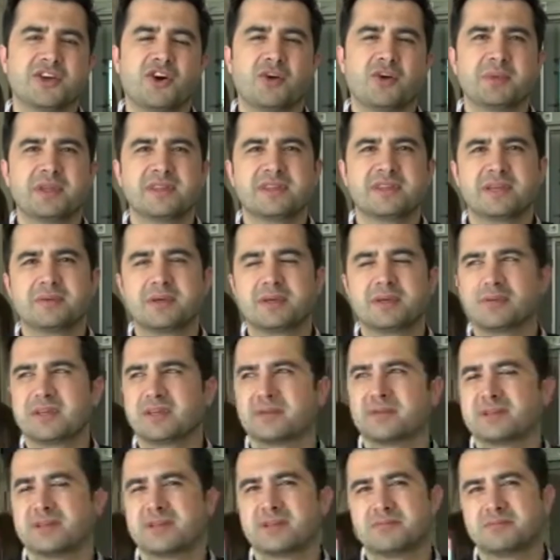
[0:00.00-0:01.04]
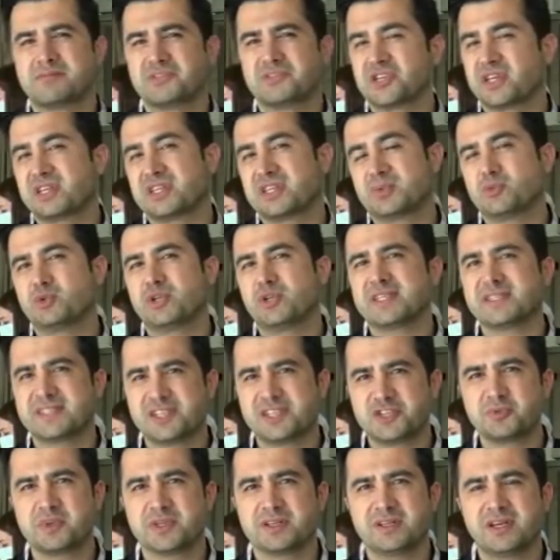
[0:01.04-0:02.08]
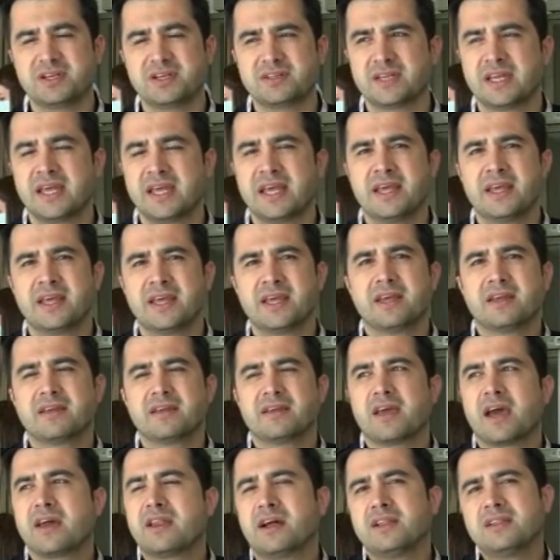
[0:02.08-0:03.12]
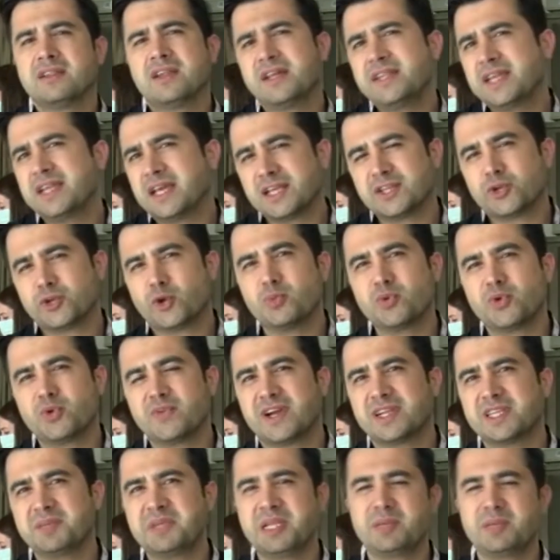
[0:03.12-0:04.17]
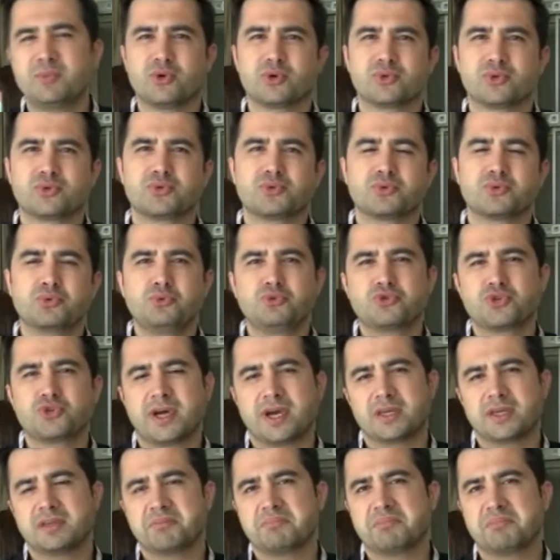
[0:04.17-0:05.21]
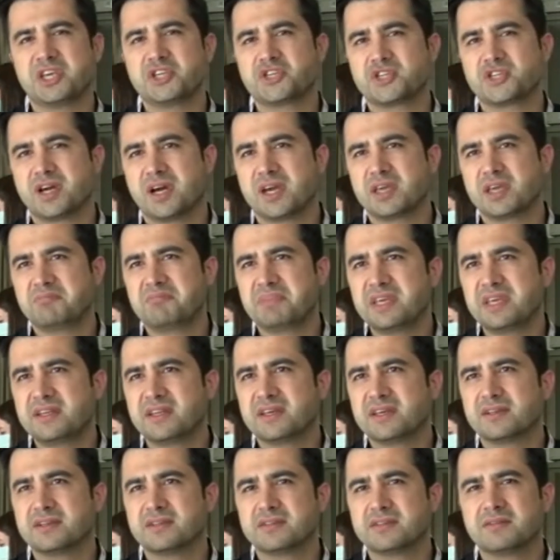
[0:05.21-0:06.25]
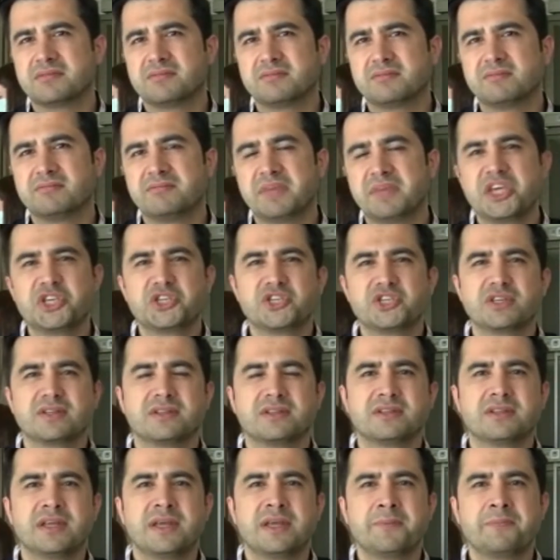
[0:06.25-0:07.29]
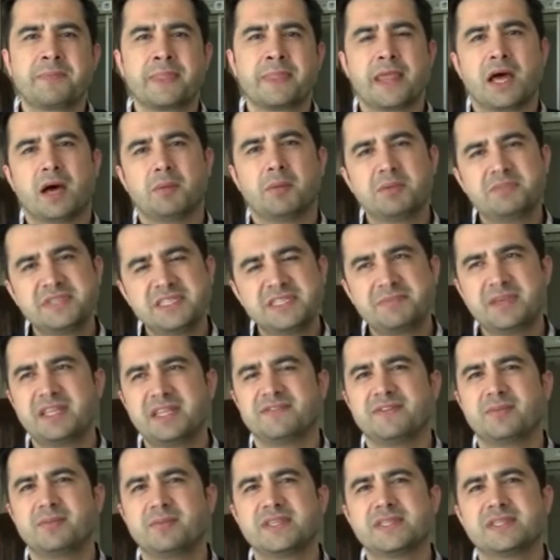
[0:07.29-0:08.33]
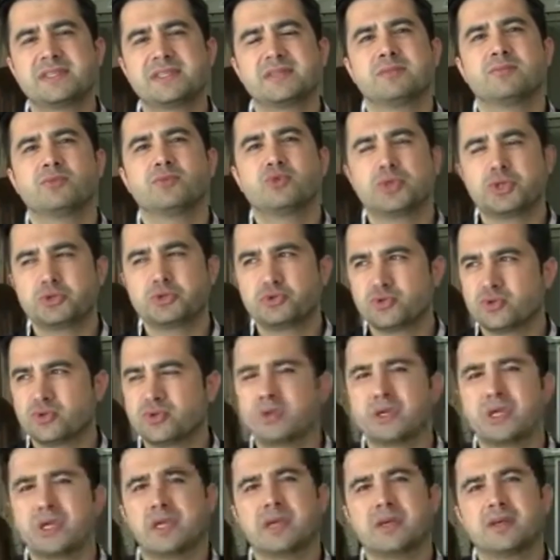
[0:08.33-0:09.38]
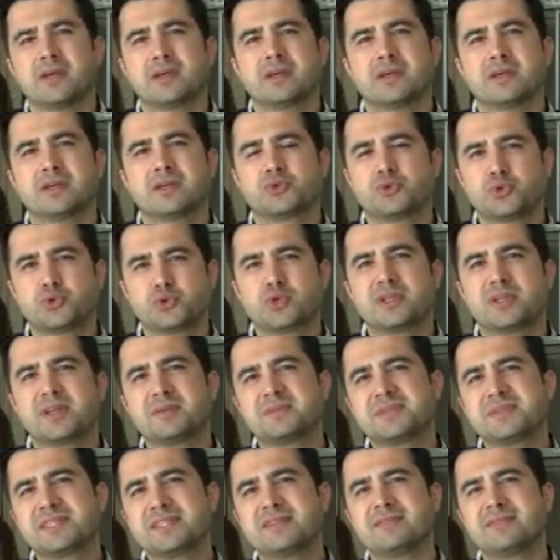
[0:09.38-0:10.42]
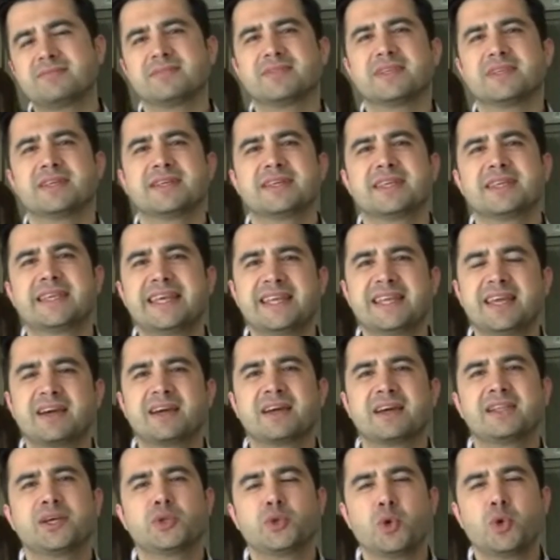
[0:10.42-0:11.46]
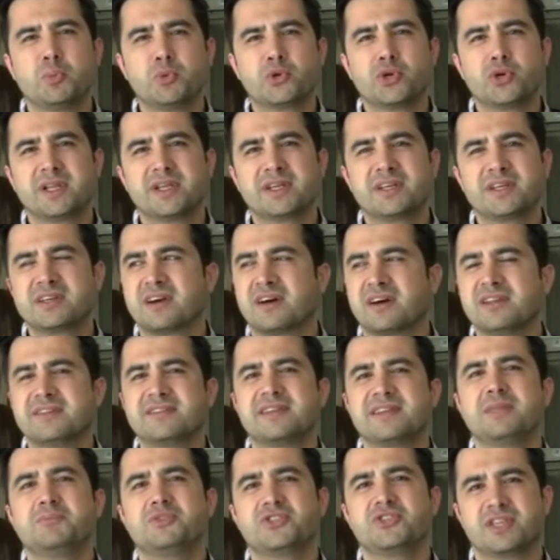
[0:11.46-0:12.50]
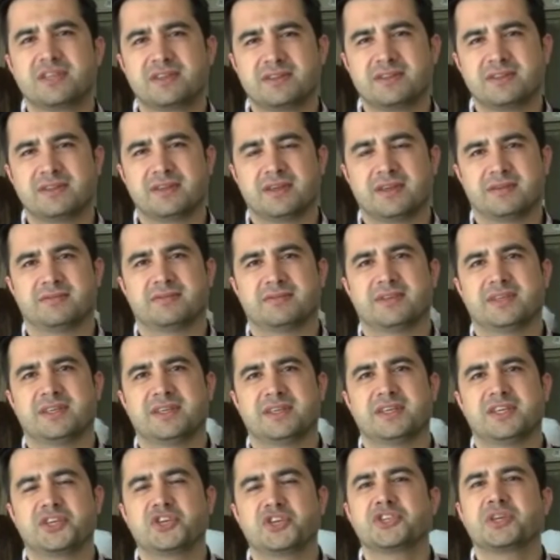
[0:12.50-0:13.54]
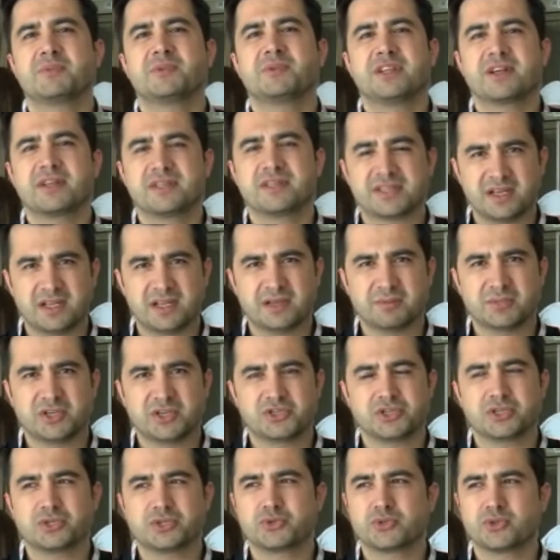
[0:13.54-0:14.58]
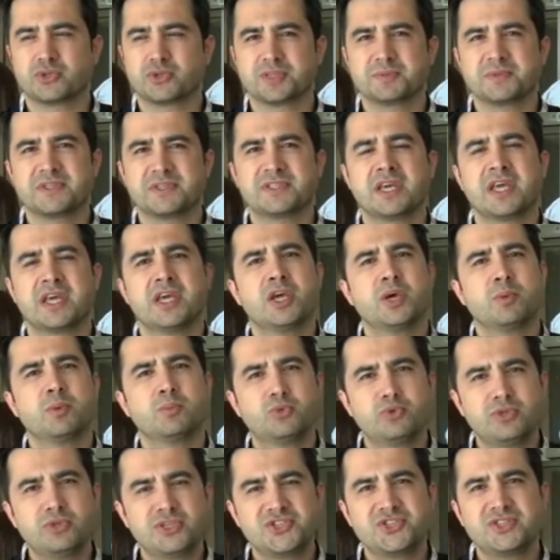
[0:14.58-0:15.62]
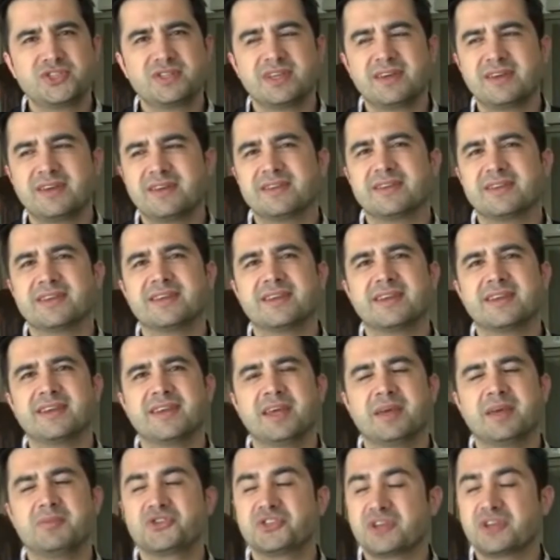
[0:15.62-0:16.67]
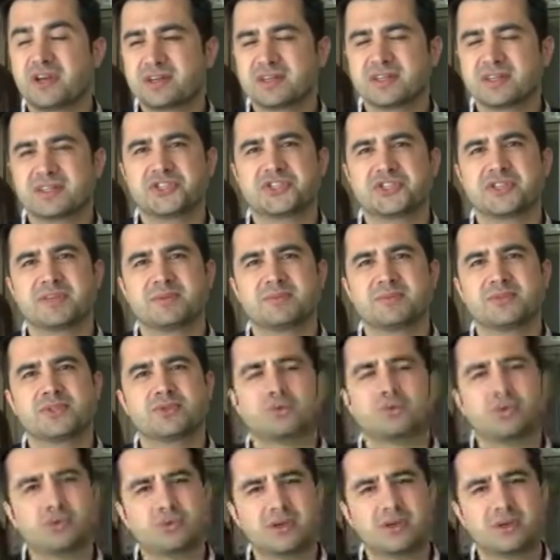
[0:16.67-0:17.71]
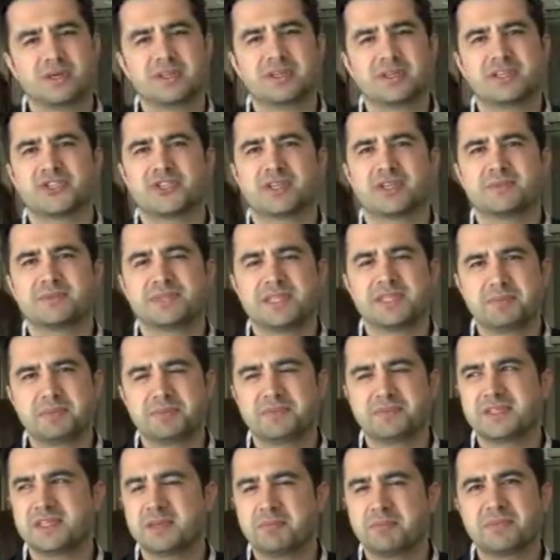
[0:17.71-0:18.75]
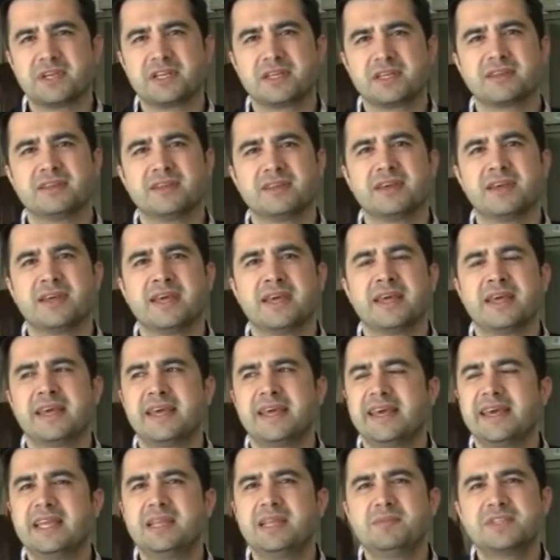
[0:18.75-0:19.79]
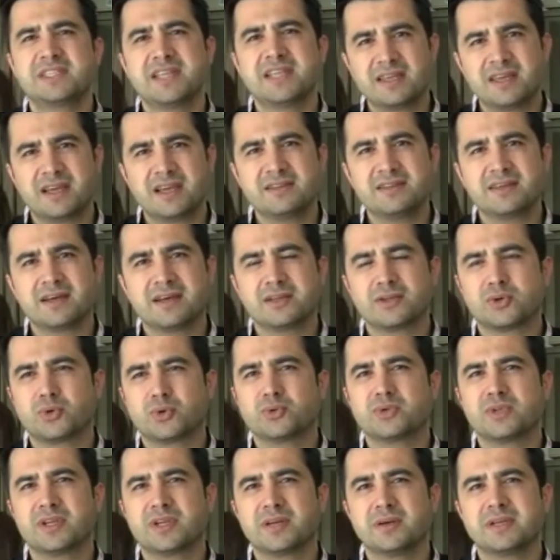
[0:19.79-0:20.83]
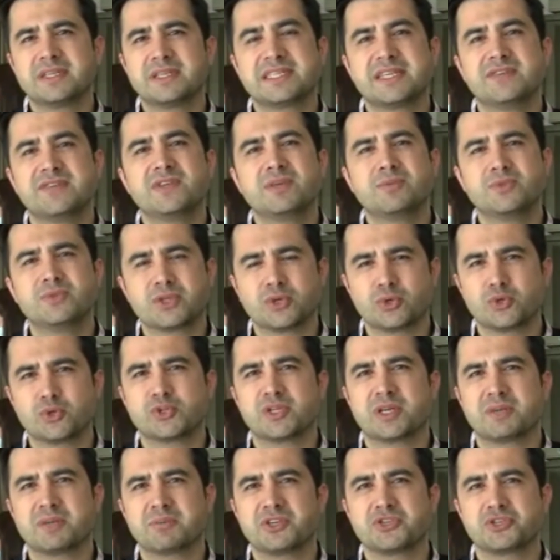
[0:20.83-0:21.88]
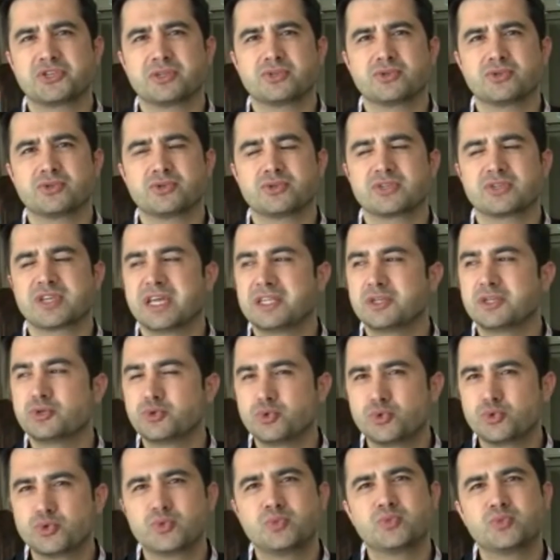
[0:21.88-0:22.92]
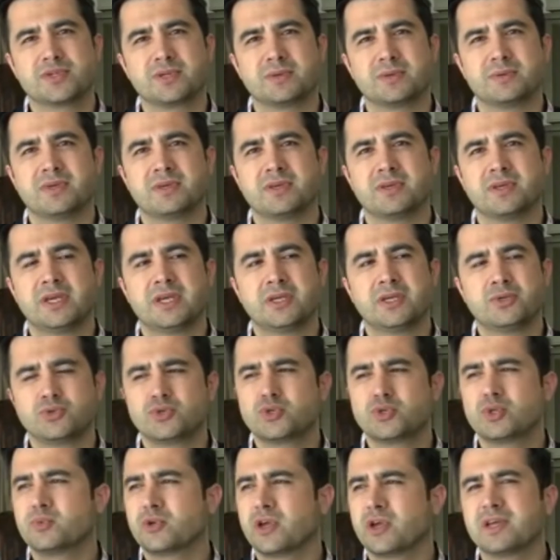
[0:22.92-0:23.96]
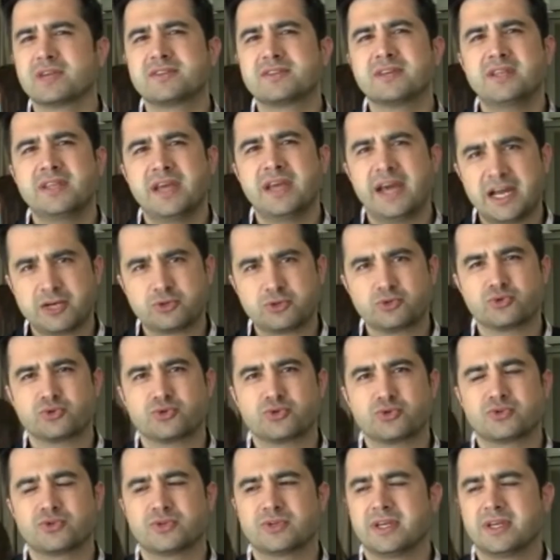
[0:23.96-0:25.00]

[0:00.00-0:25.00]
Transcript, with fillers: devam ettirmeyi e, bir şekilde bunlar seçmediler. Yani Allah ne kadar ömür verdi bilmiyoruz. 3 ay, 5 ay, 1 yıl, 5 yıl... Ama bizim hedefimiz burada şu, e, çocuklarımızın e, geriye kalan ömürlerini kaliteli bir şekilde e, yaşamalarını sağlamaya çalışıyoruz biz. Bunun için de hemşire arkadaşlarımız, doktor arkadaşlarımız hepimiz hep birlikte elimizden geldiği kadar onlara sevgimizi göstermeye çalışıyoruz. Kendi çocuğumuz gibi. Çünkü buraya yatan her çocuk